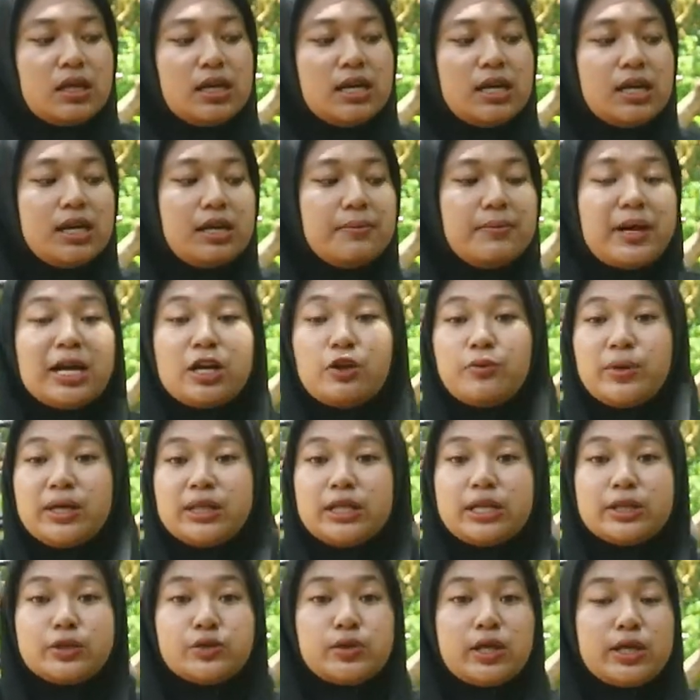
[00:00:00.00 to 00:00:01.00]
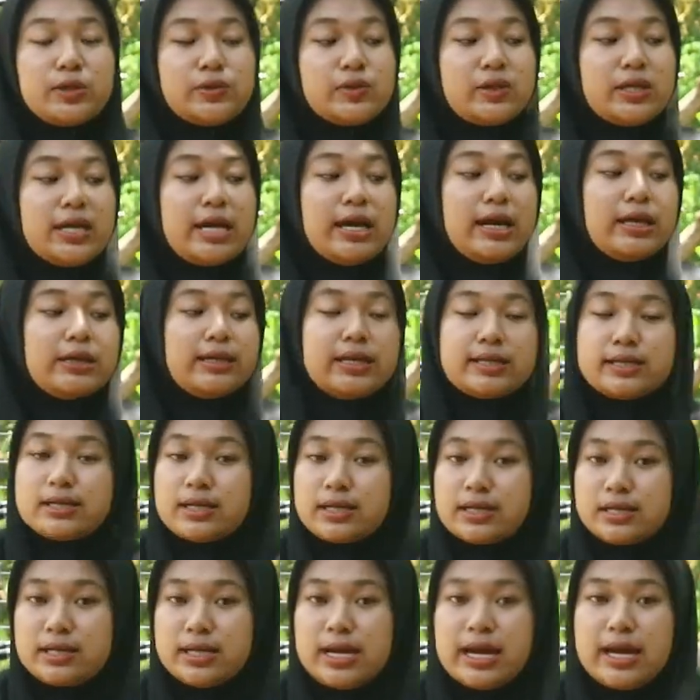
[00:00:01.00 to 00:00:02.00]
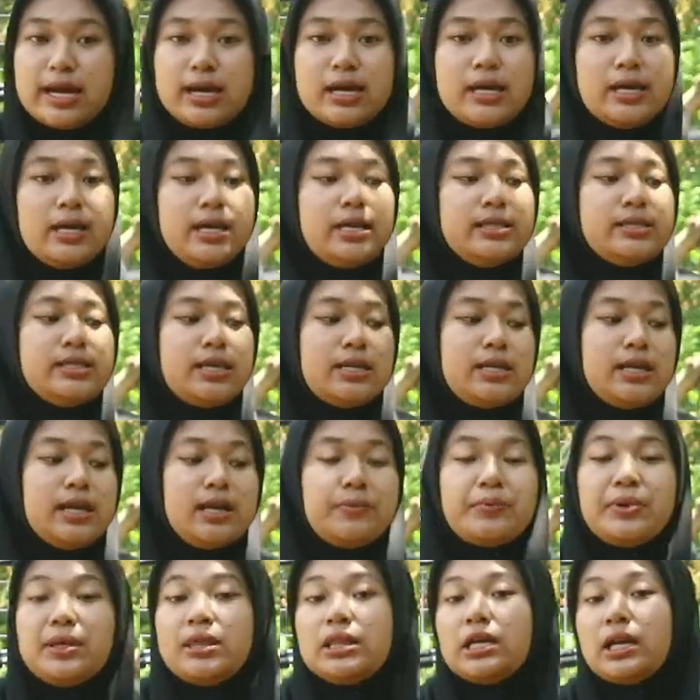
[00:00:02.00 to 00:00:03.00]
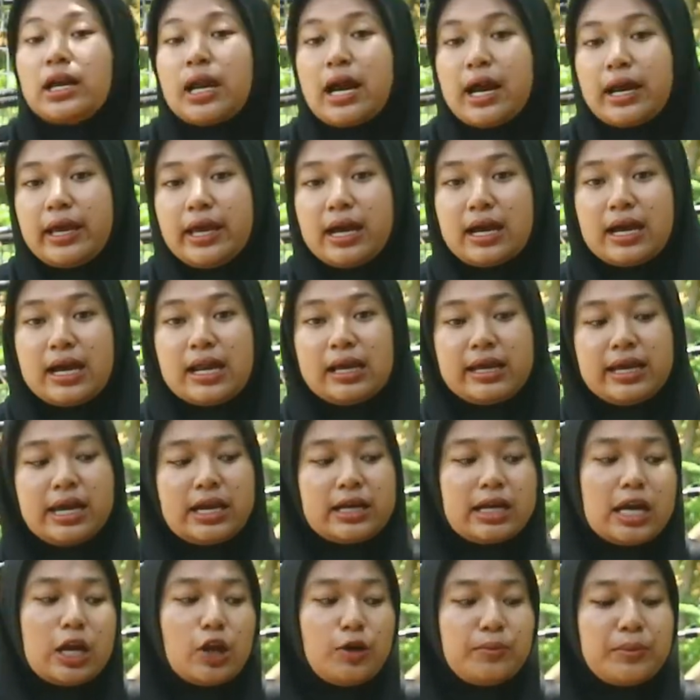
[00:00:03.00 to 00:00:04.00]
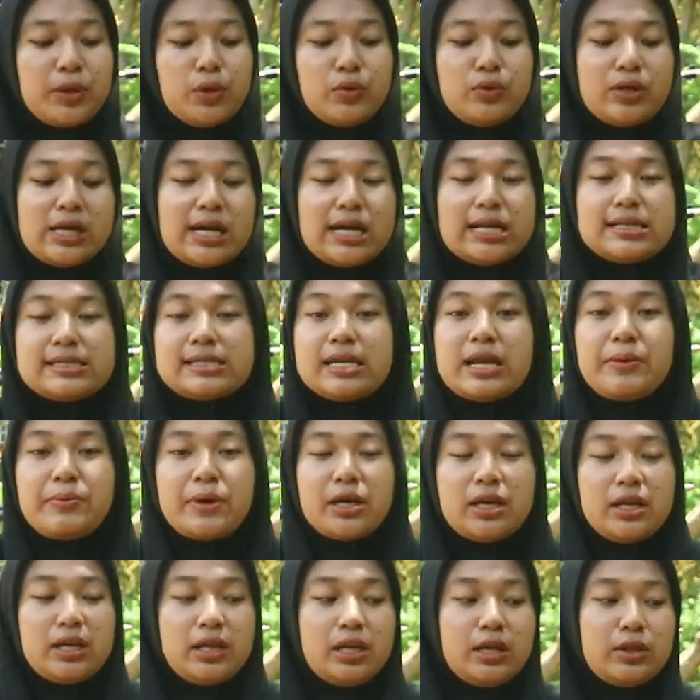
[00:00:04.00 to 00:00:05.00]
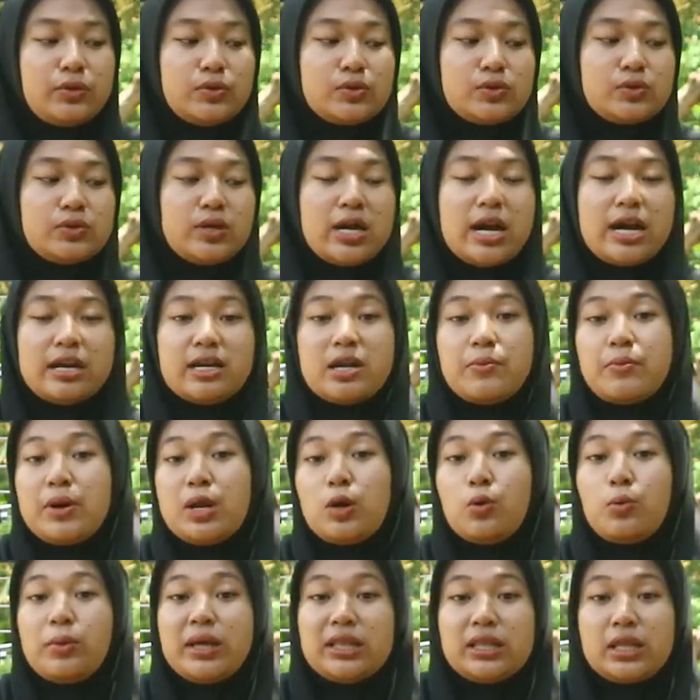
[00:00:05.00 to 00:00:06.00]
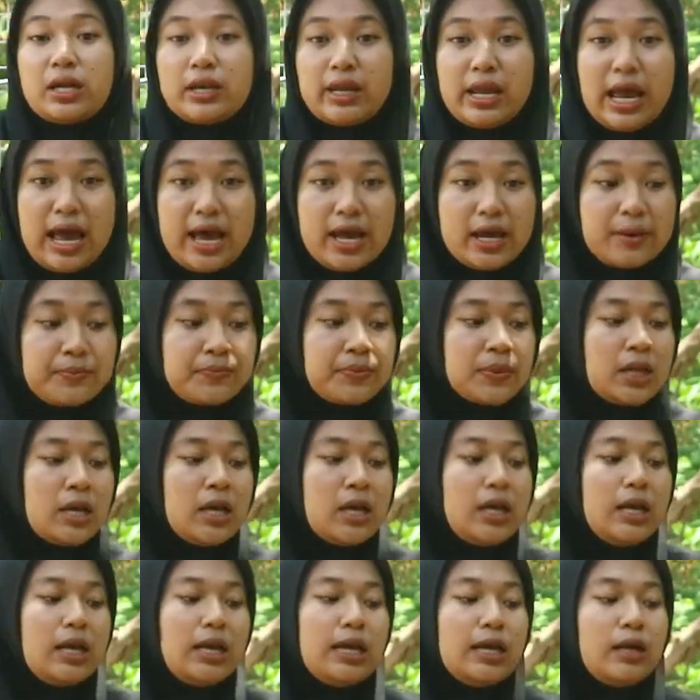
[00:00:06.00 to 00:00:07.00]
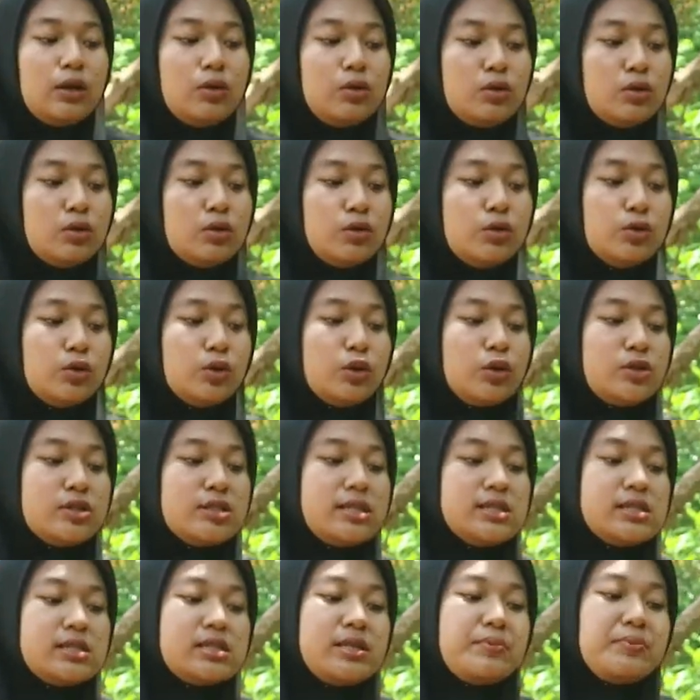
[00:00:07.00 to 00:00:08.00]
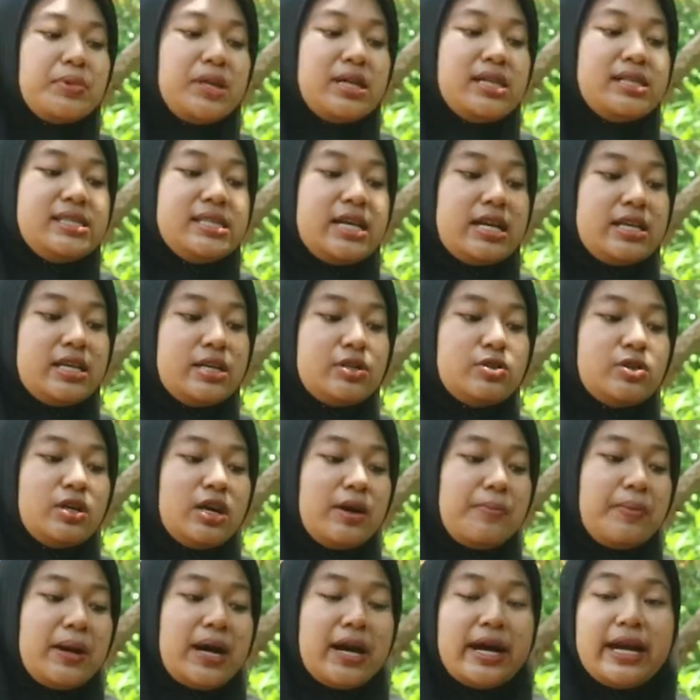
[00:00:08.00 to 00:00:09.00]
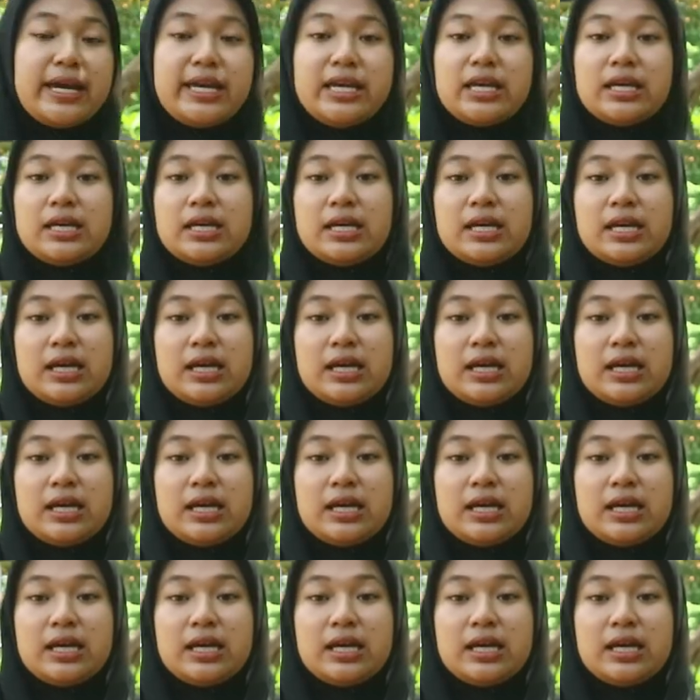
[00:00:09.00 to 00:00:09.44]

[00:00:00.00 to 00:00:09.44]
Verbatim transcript: uh, manometer juga sudah tersedia. Jadi lebih tenang ya kalian kalau menggunakan senapan ini itu sudah ada manometernya. Lalu untuk sistem pengisiannya juga pakai